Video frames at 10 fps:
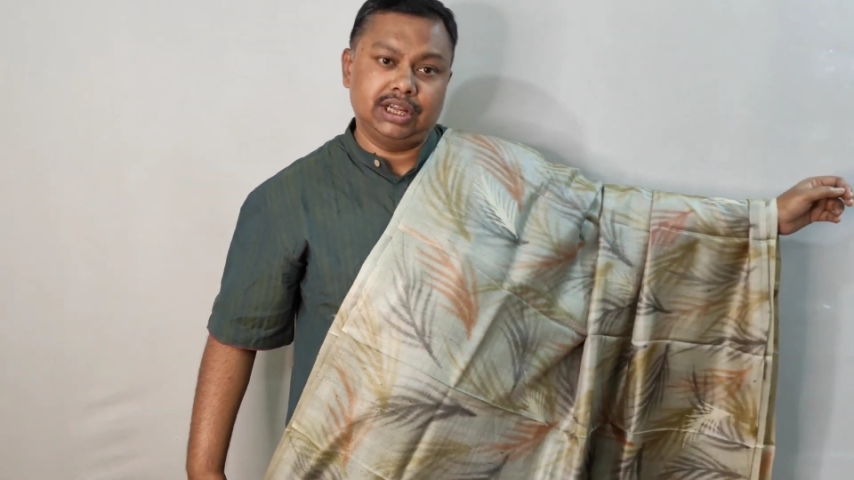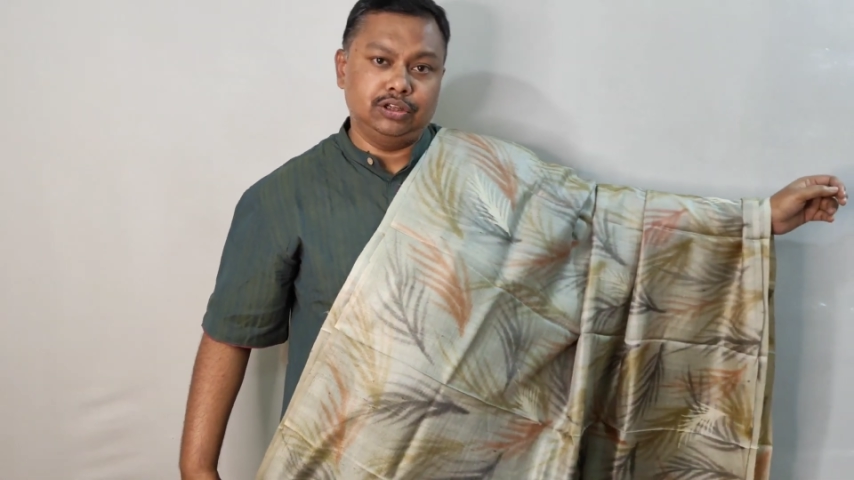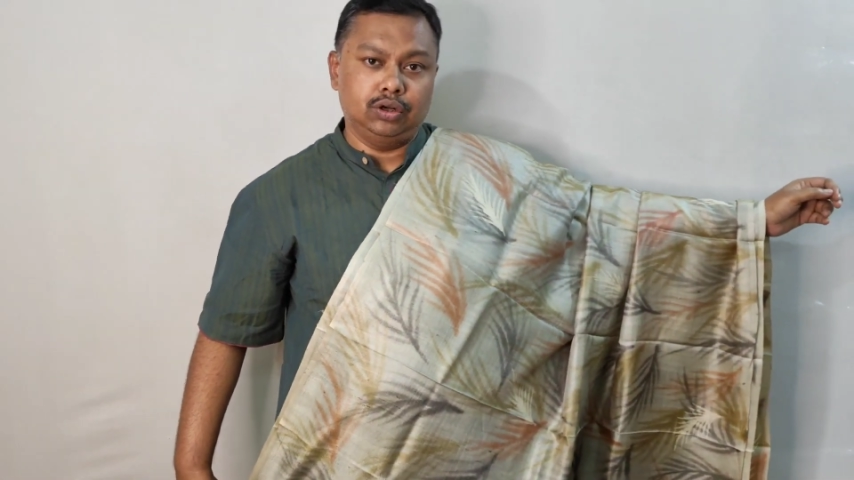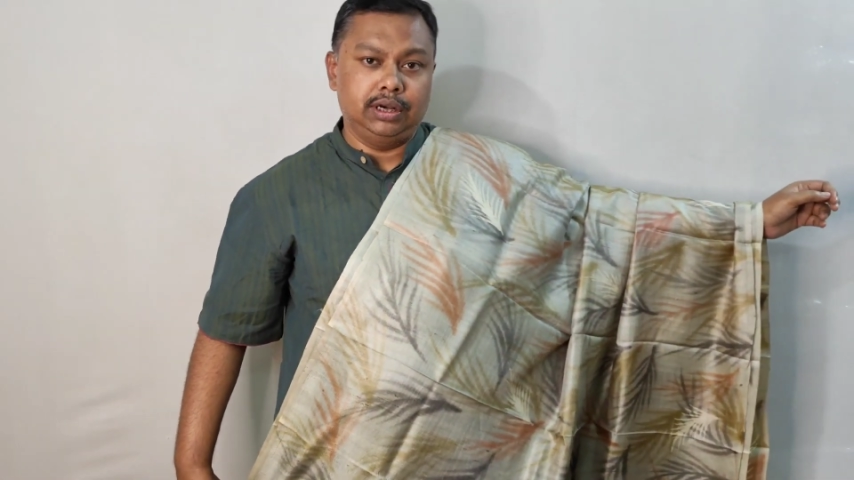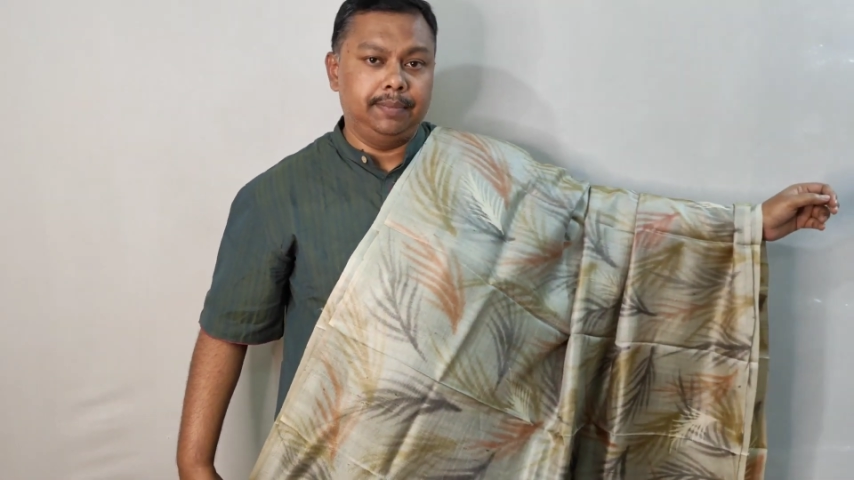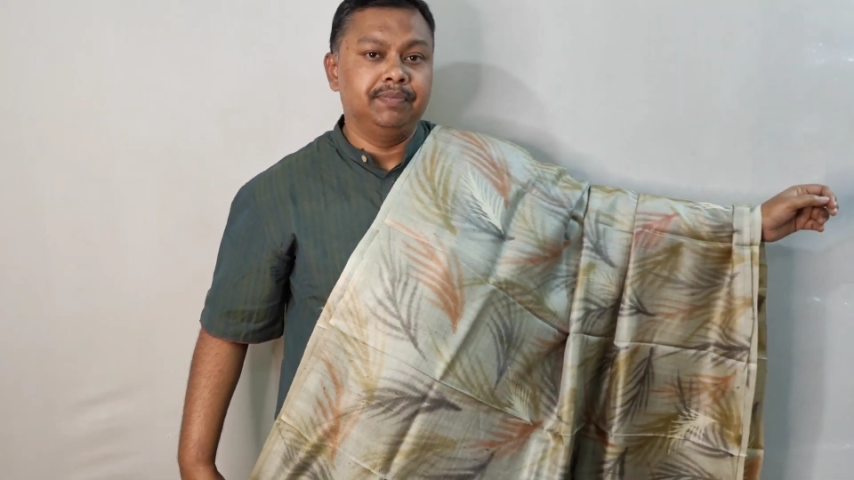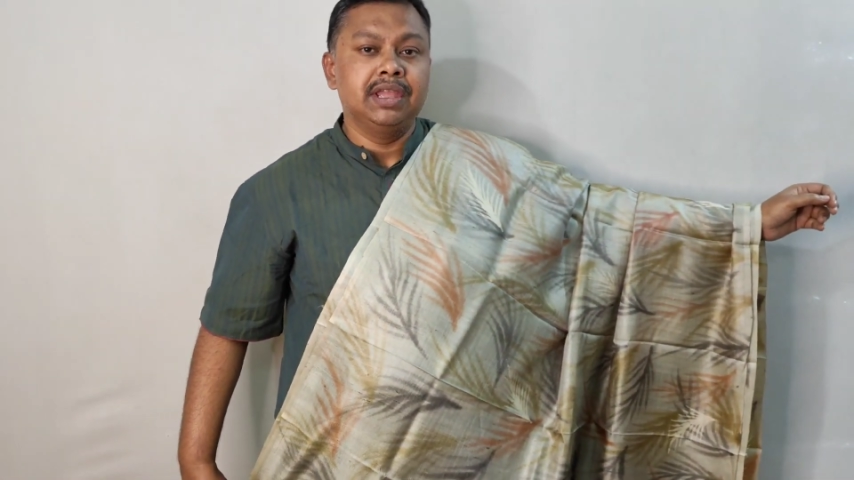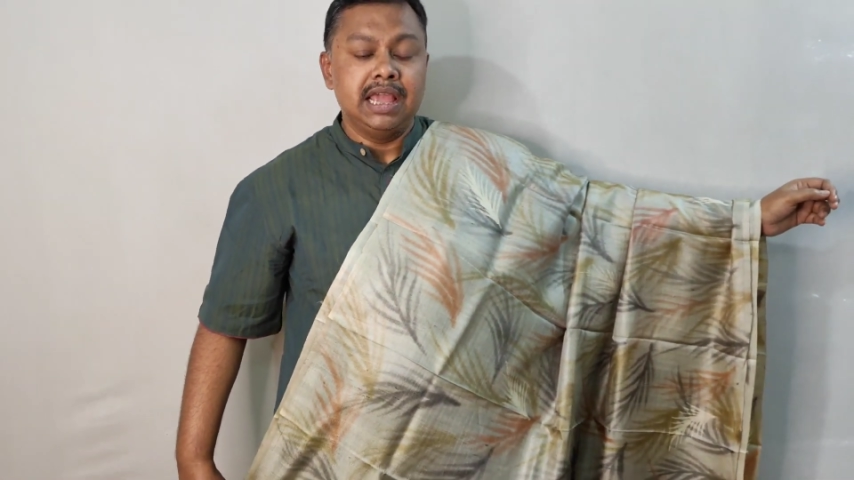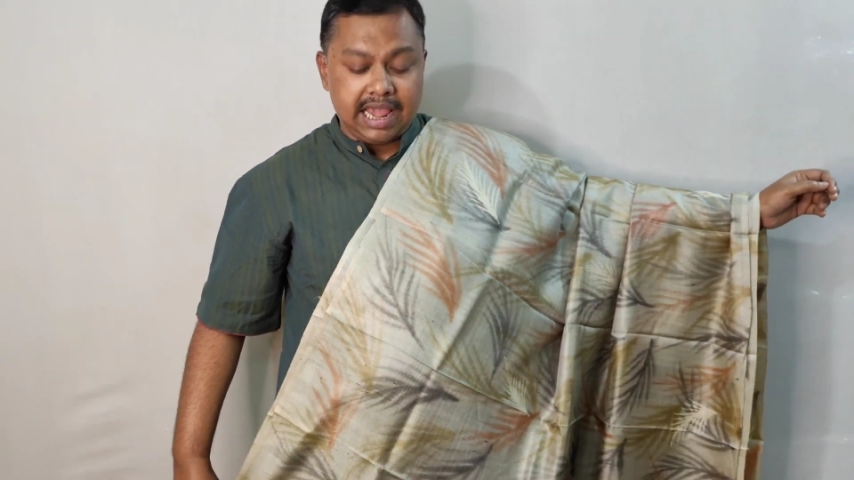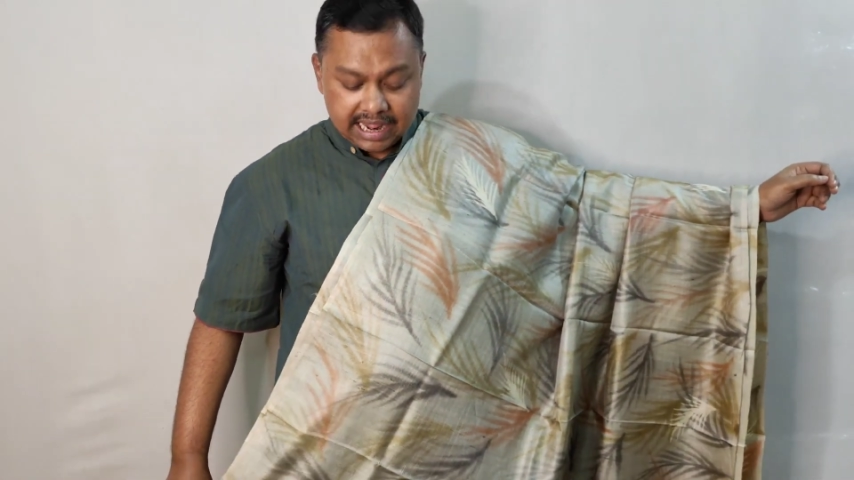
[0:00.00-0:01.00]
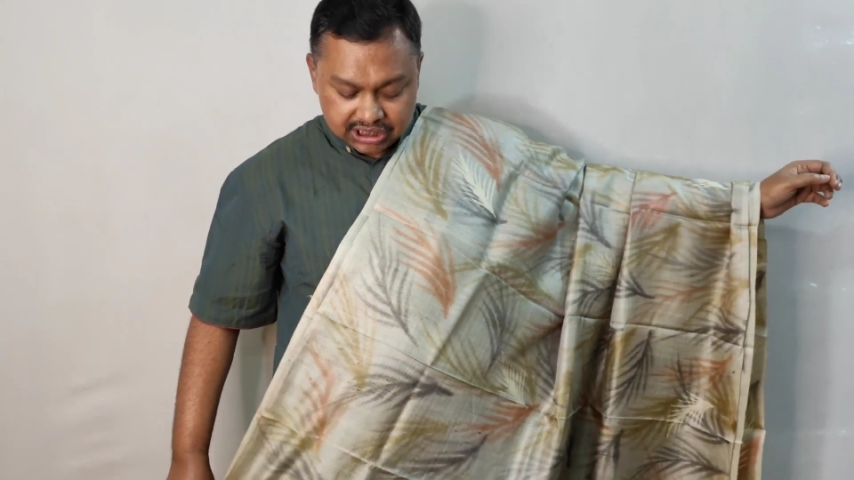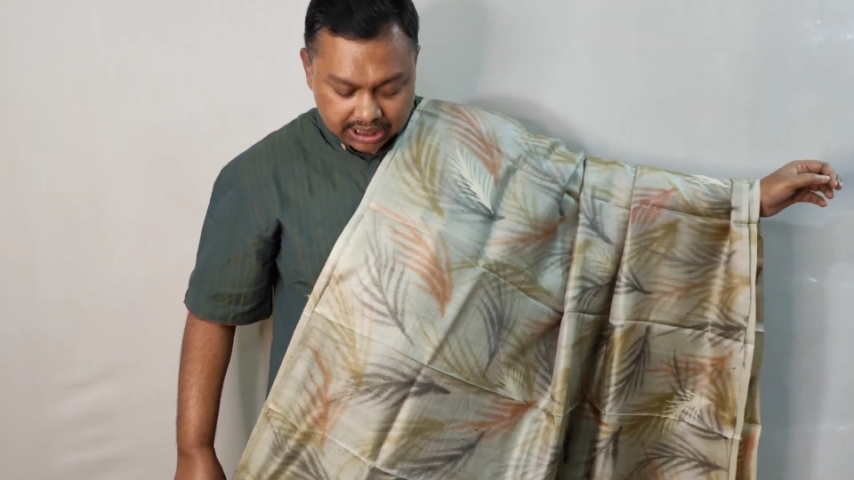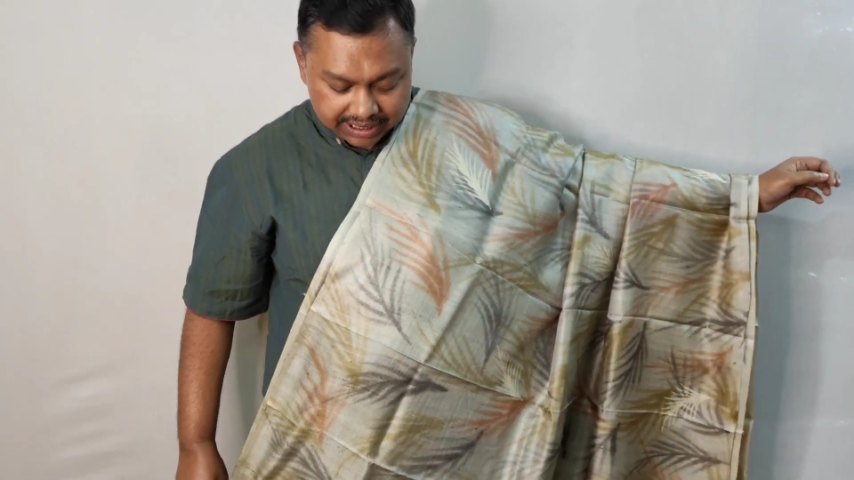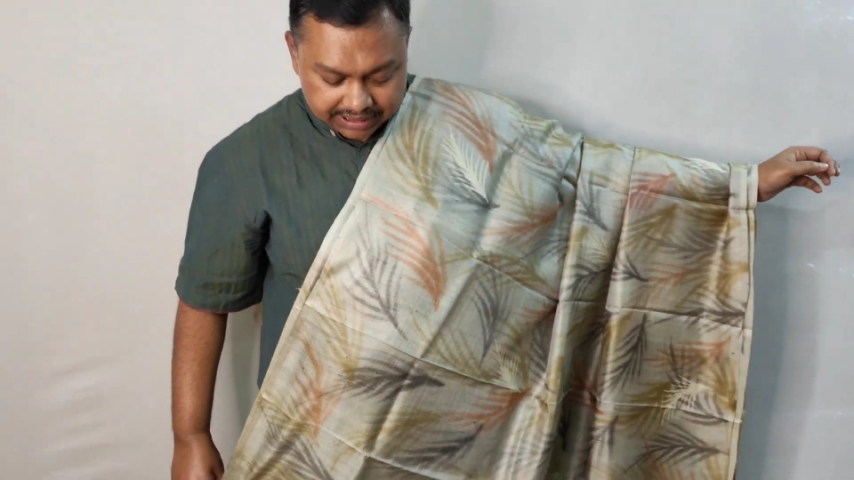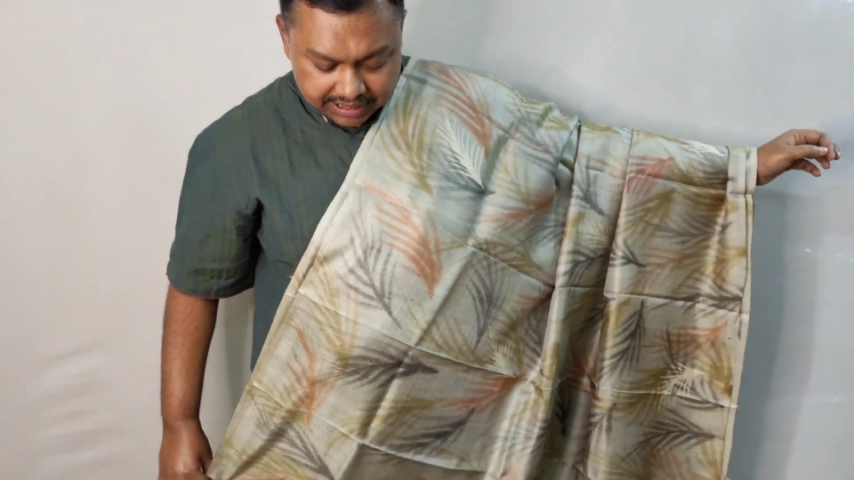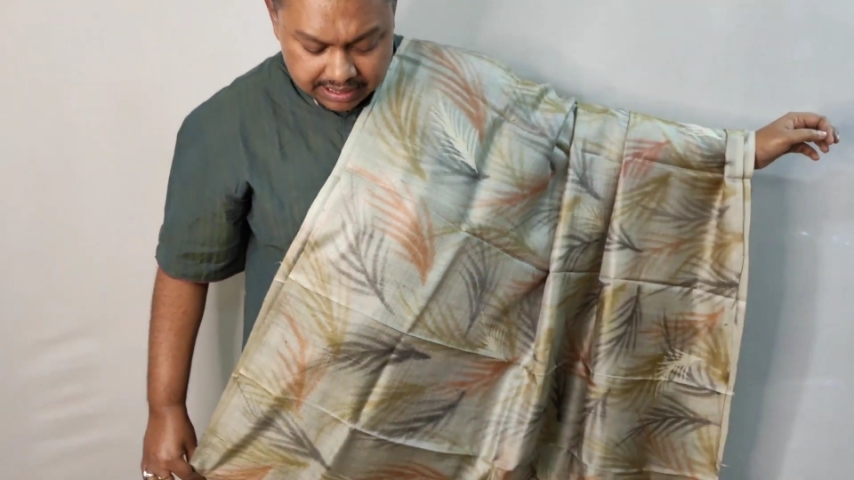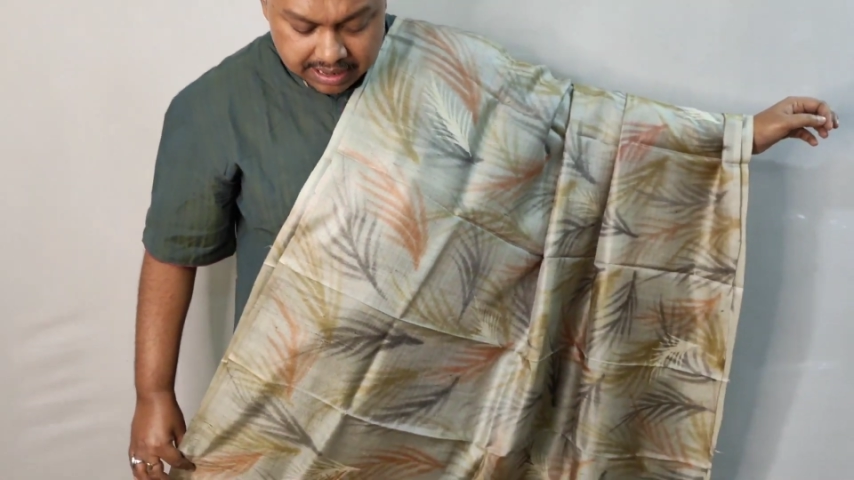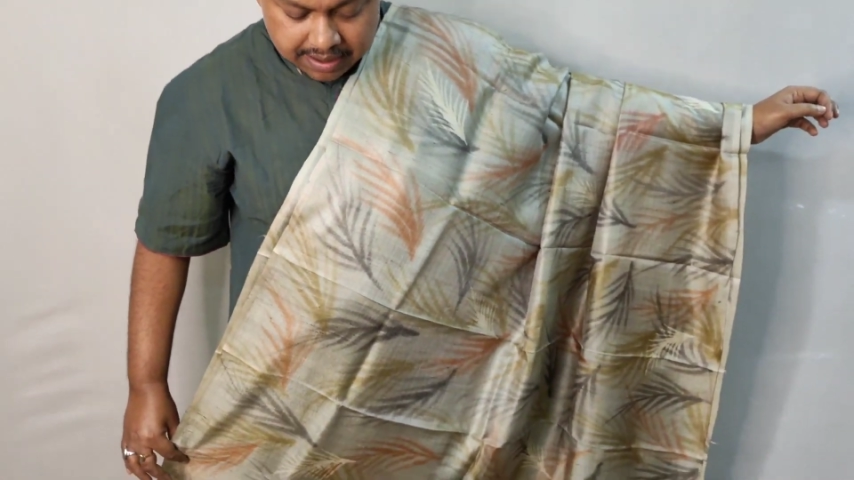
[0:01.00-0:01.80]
সেই জন্য এই শাড়িটি